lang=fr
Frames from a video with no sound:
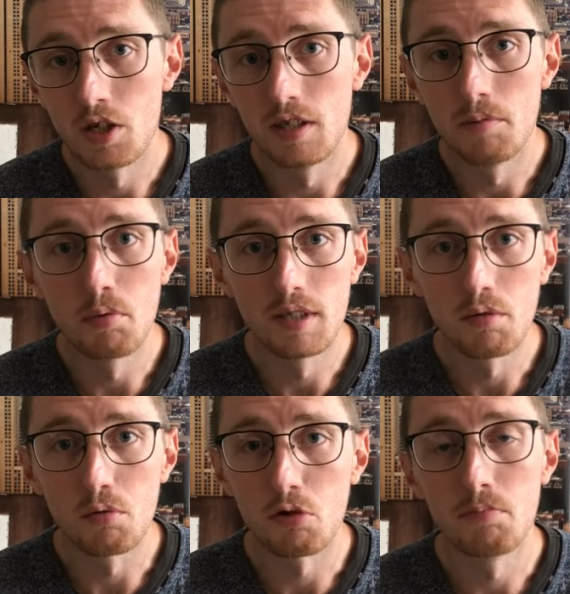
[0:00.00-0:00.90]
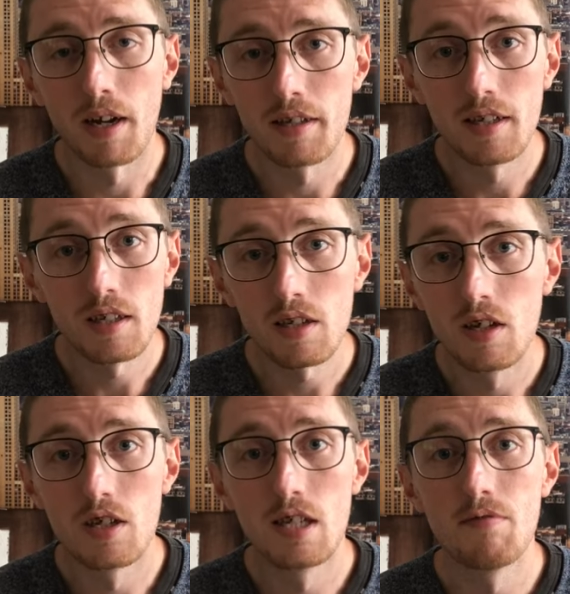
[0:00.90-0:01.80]
j'étais posé contre une barrière.
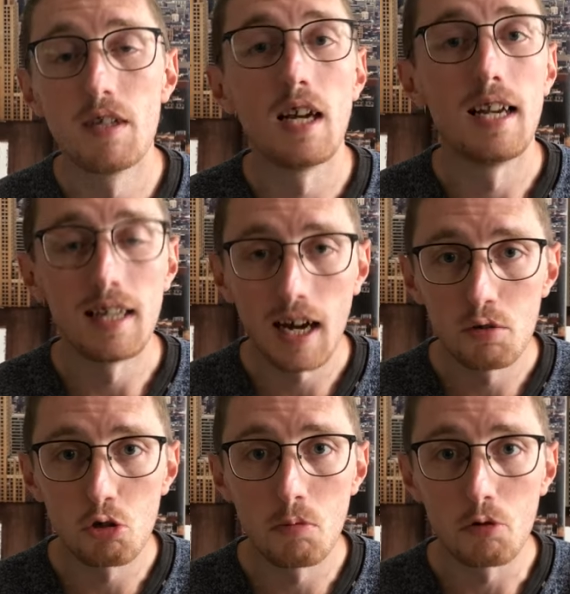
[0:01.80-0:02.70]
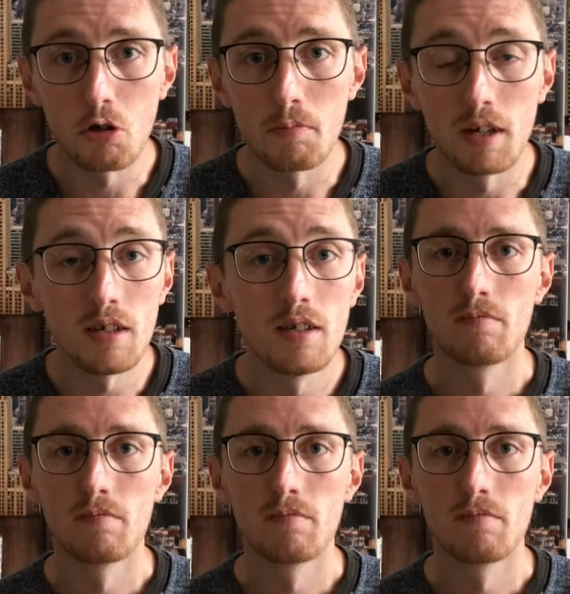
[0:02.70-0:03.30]
J'avais la radiocommande en main.